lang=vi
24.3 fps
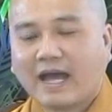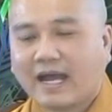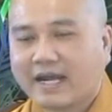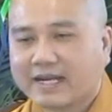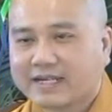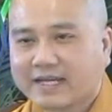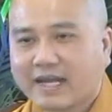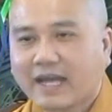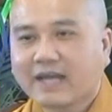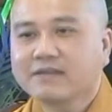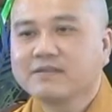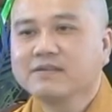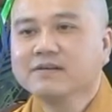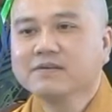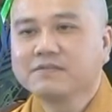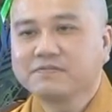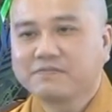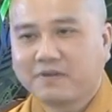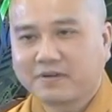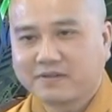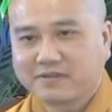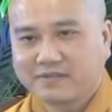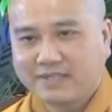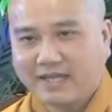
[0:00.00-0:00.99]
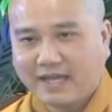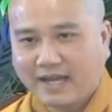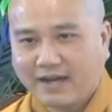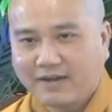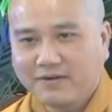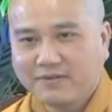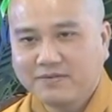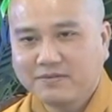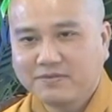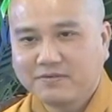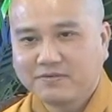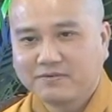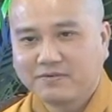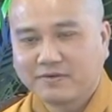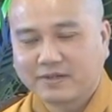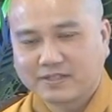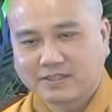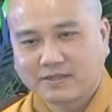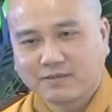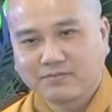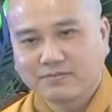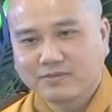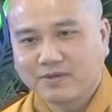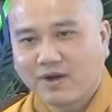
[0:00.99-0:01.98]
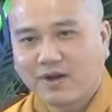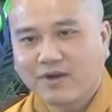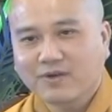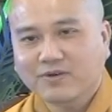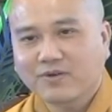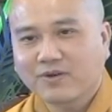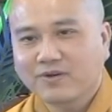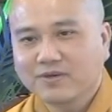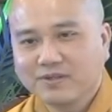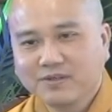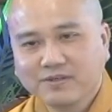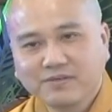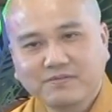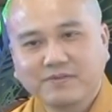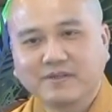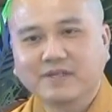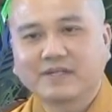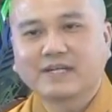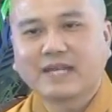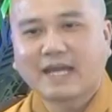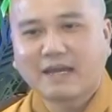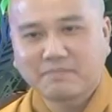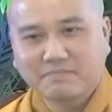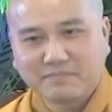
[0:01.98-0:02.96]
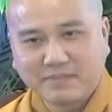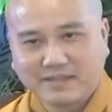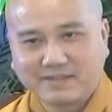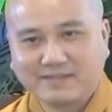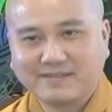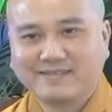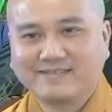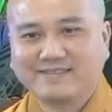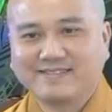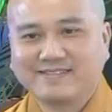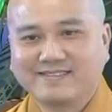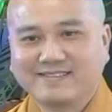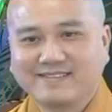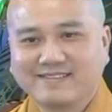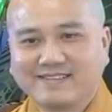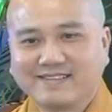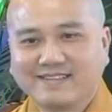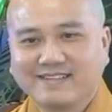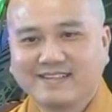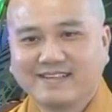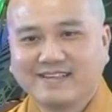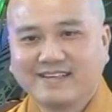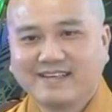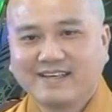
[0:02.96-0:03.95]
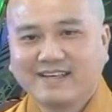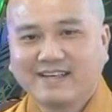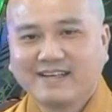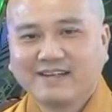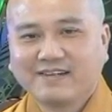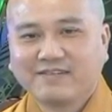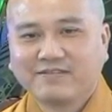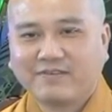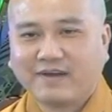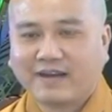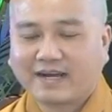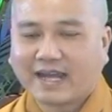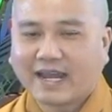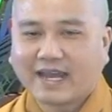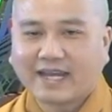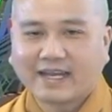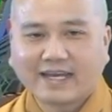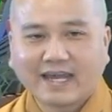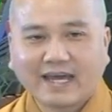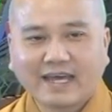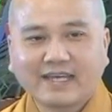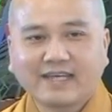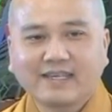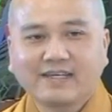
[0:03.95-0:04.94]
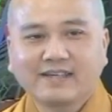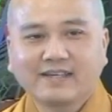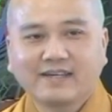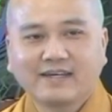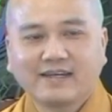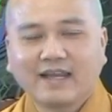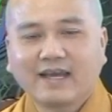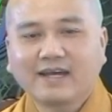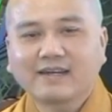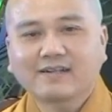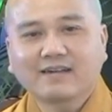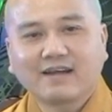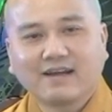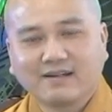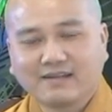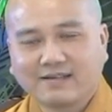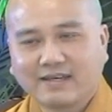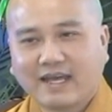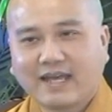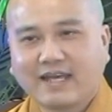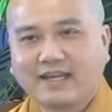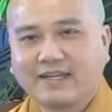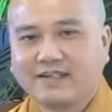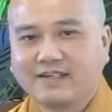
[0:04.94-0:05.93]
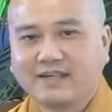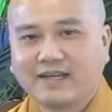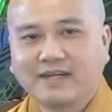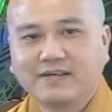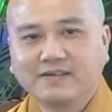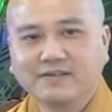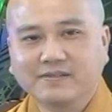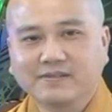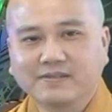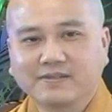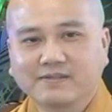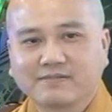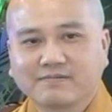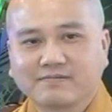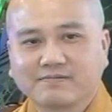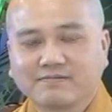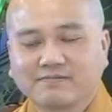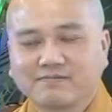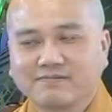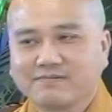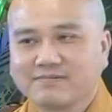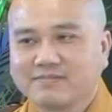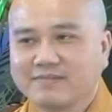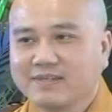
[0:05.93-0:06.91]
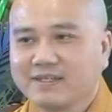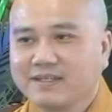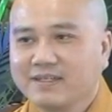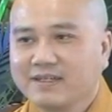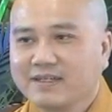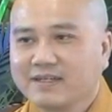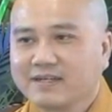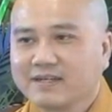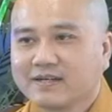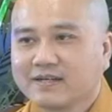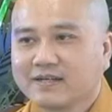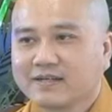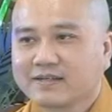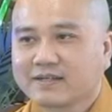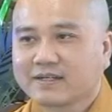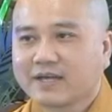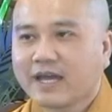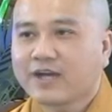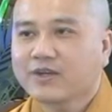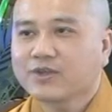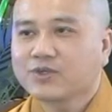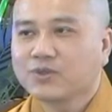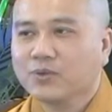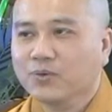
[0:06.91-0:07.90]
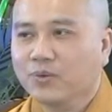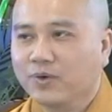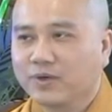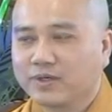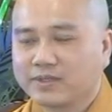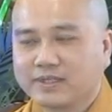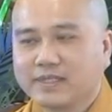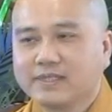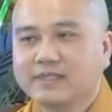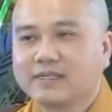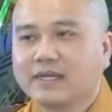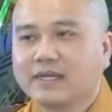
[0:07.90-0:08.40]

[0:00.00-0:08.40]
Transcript: tại các nước Phật giáo, và trong đó có nước Việt Nam mình. Và ngày nay lá cờ này đã được các chùa